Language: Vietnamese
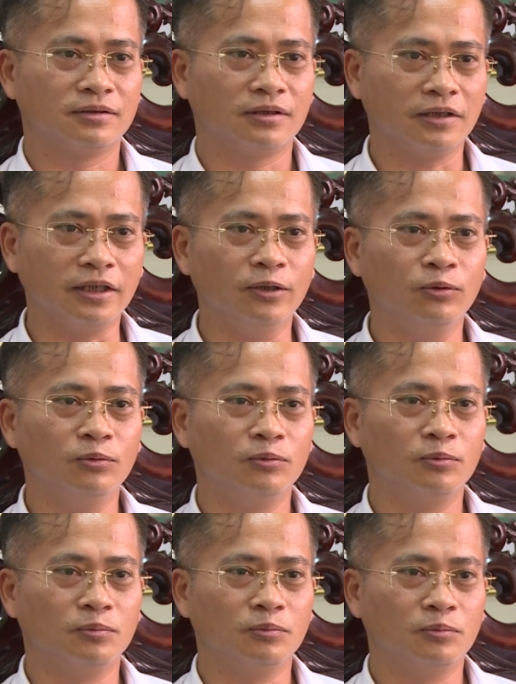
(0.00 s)
tất yếu,
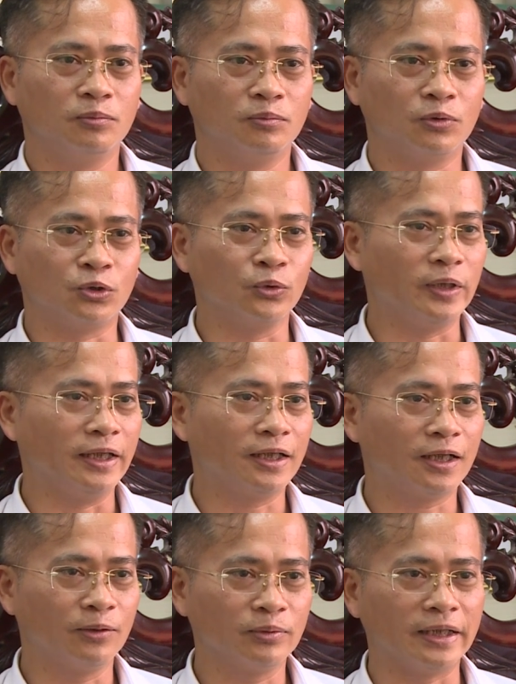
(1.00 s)
một xu
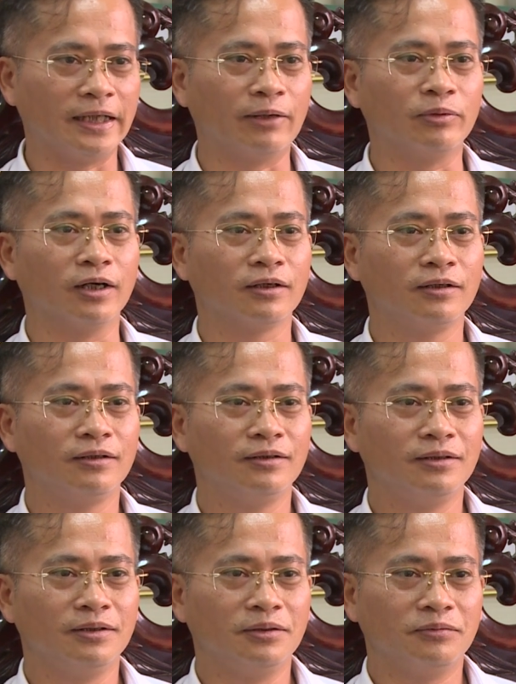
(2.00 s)
thế không thể đảo ngược.
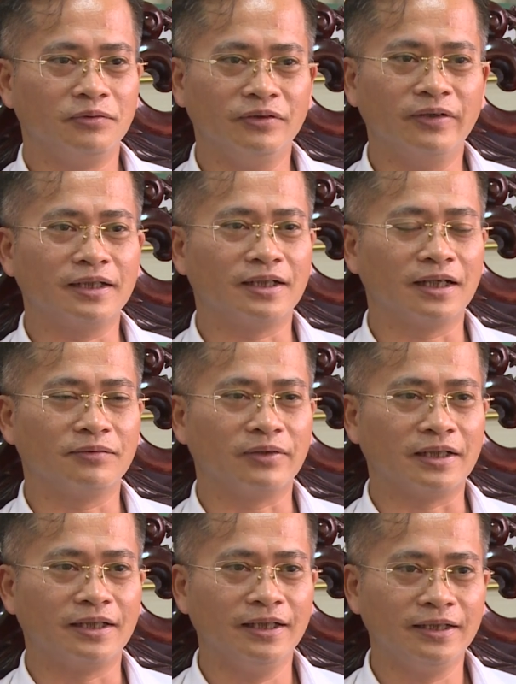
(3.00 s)
Vì vậy cần
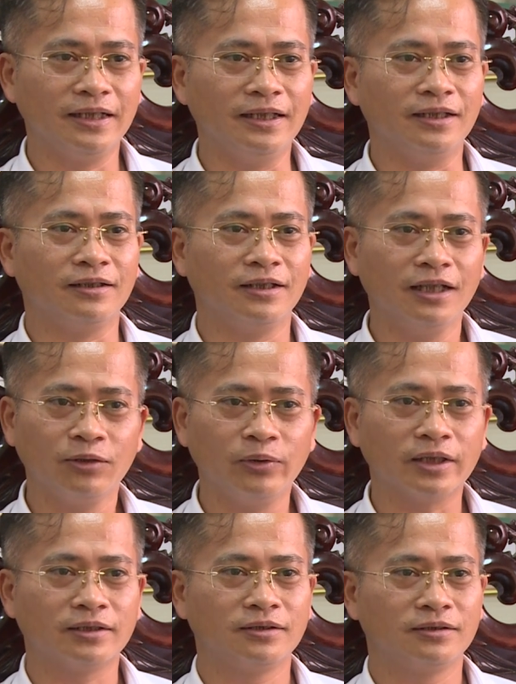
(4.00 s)
phải kiên trì, kiên quyết.